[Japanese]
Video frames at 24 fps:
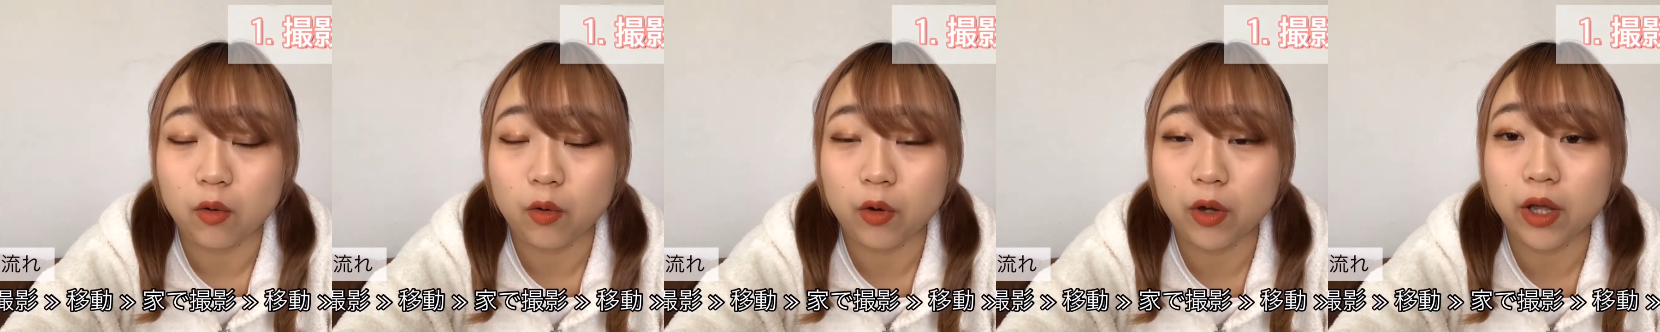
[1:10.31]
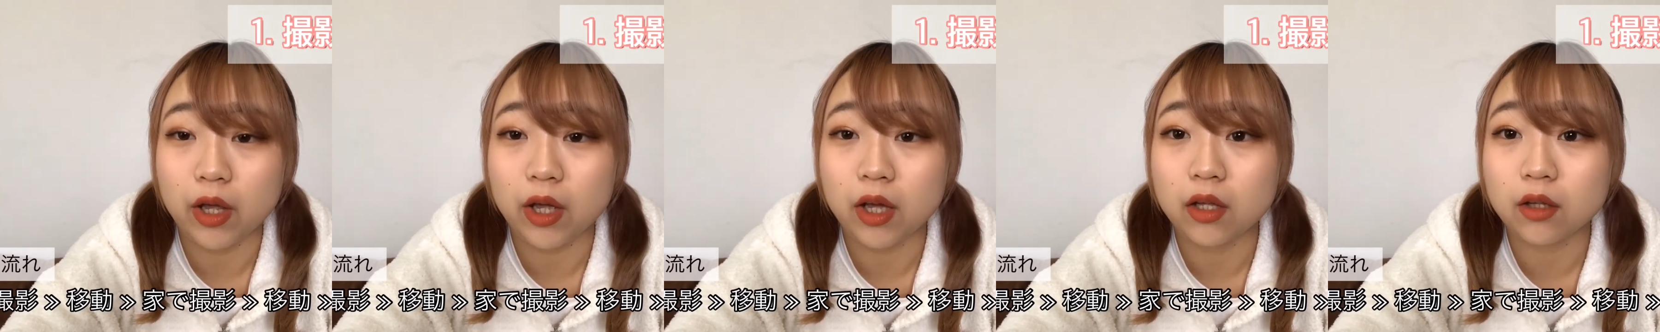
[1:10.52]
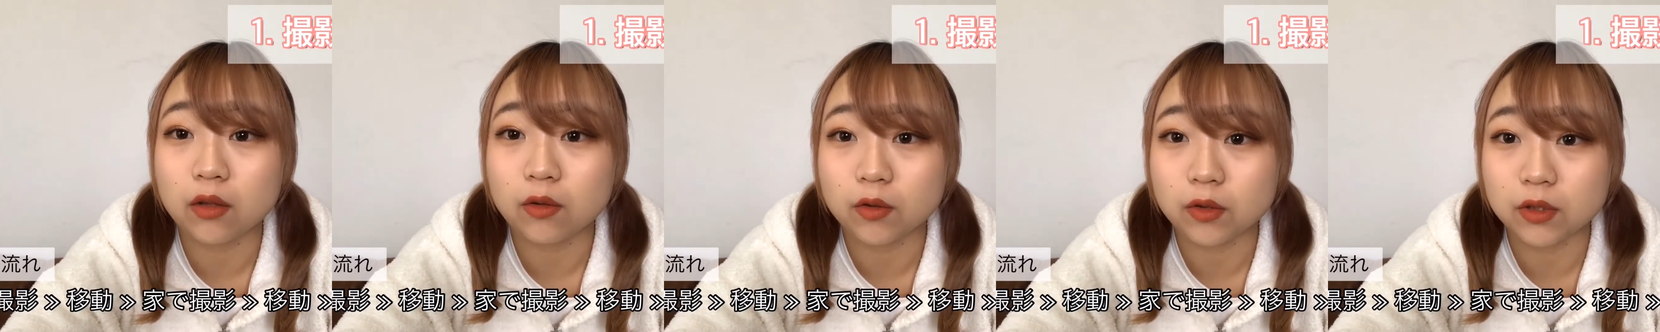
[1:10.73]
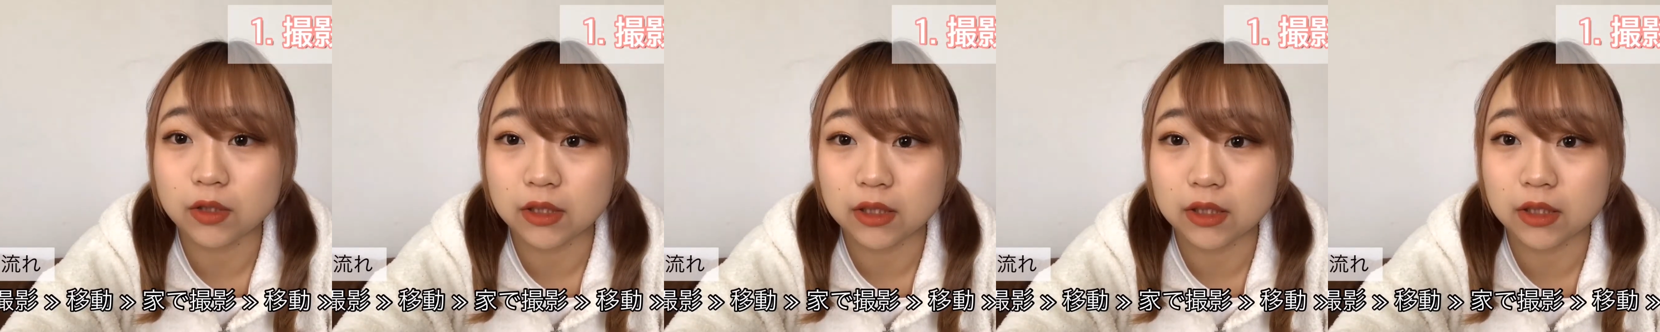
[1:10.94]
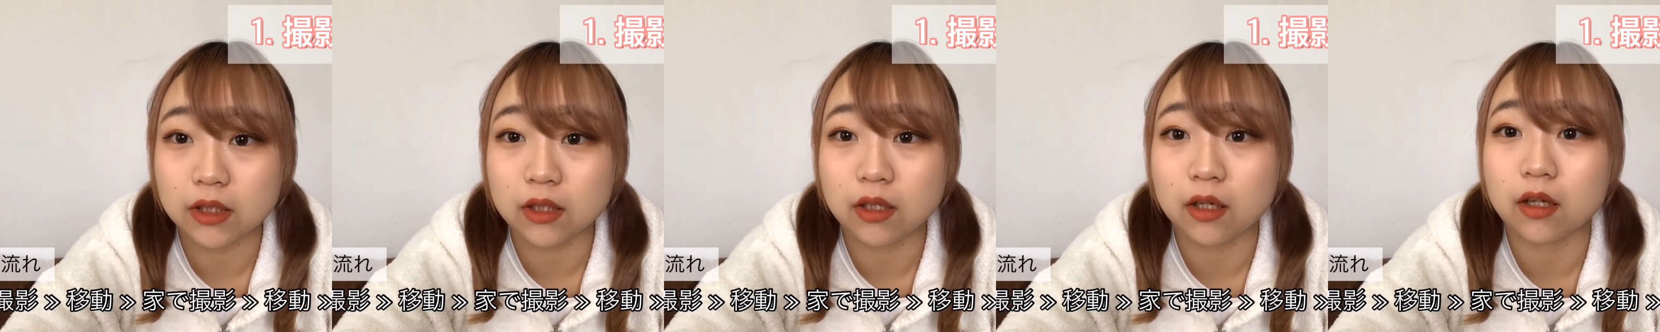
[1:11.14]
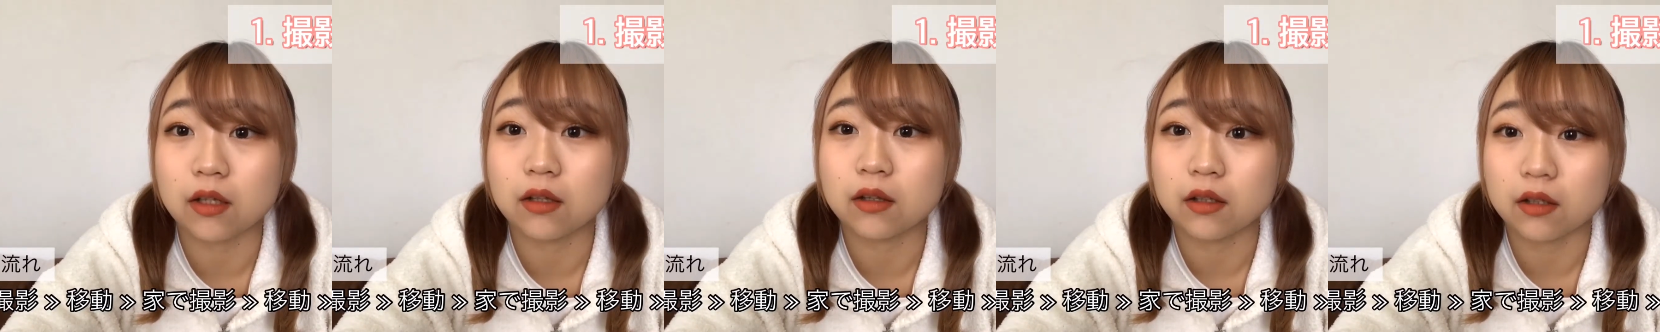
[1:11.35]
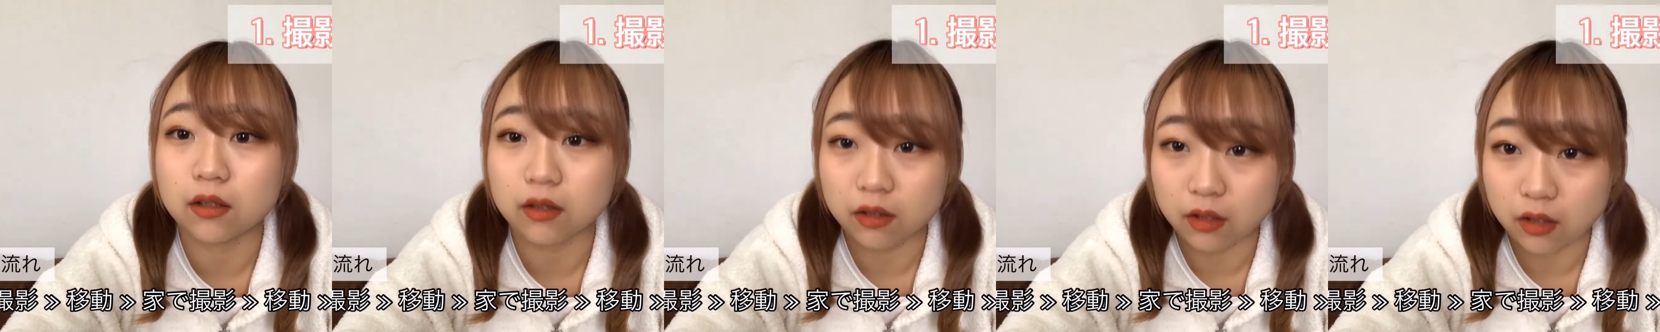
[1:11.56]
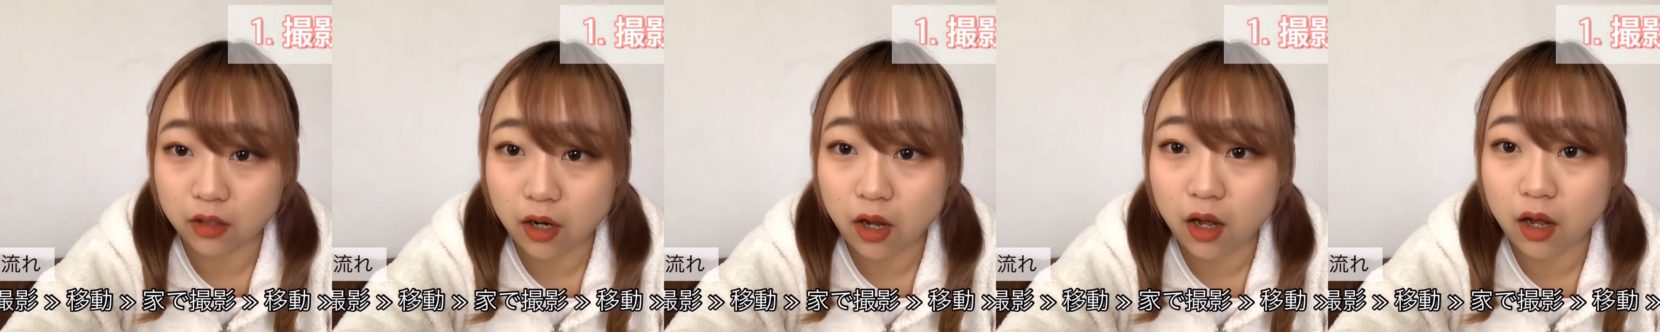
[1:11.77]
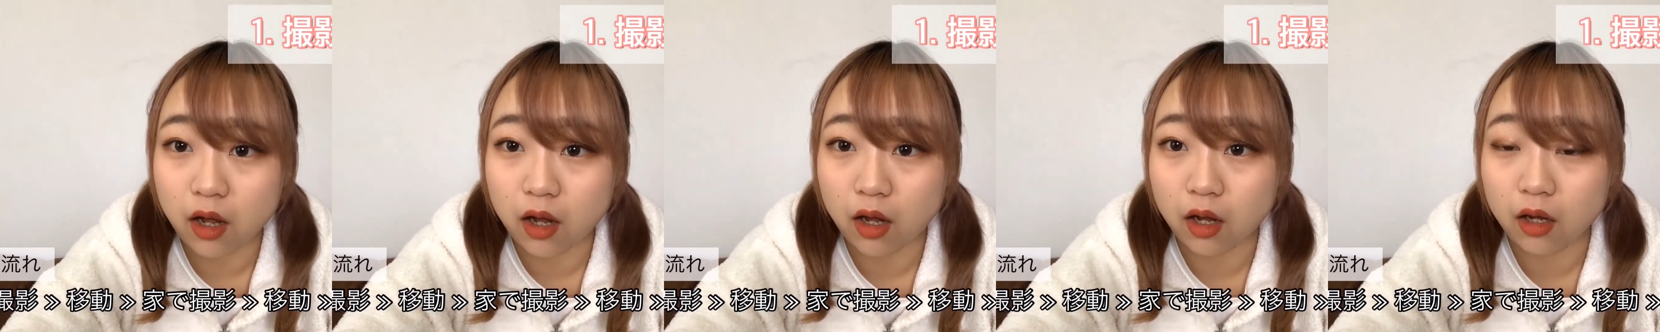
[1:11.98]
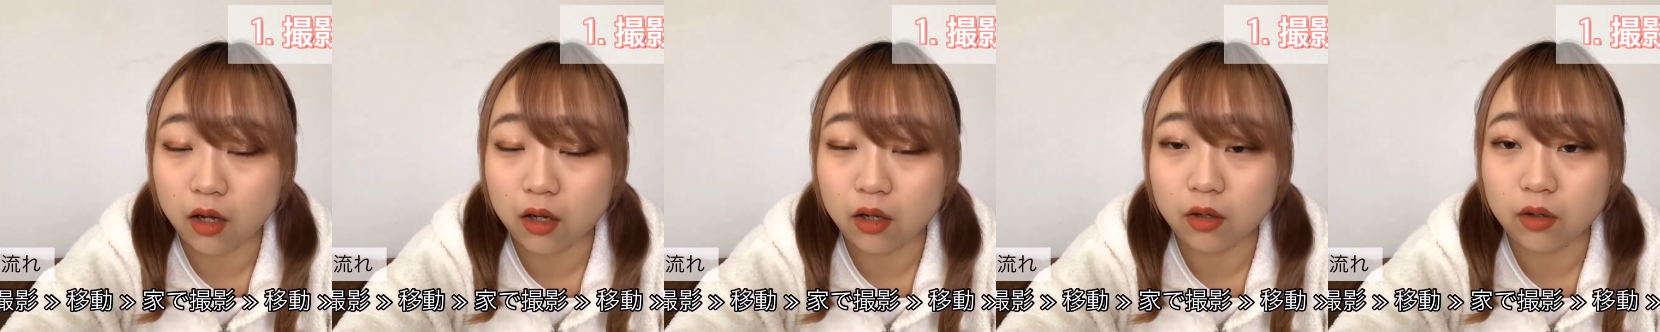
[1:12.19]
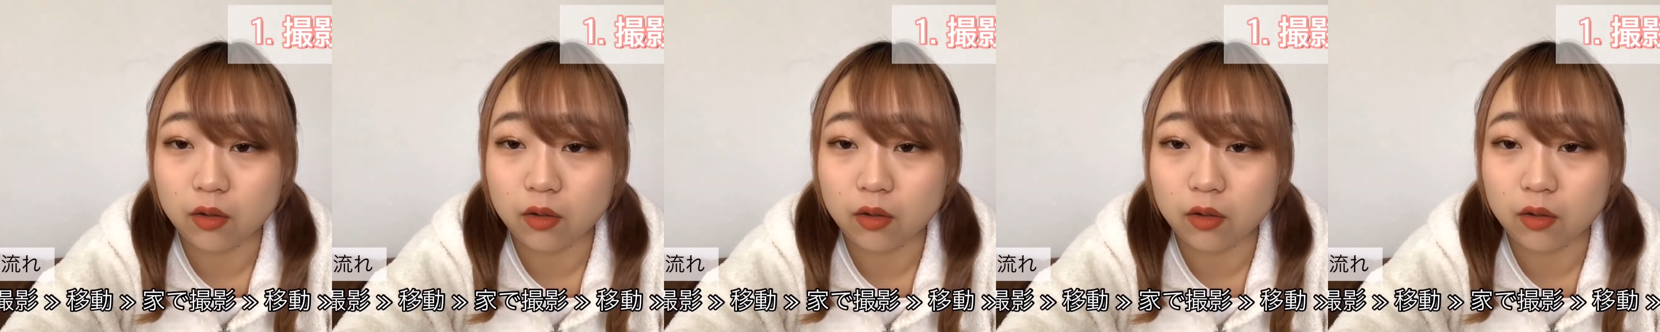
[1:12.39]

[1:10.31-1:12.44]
部屋のシーンがあったから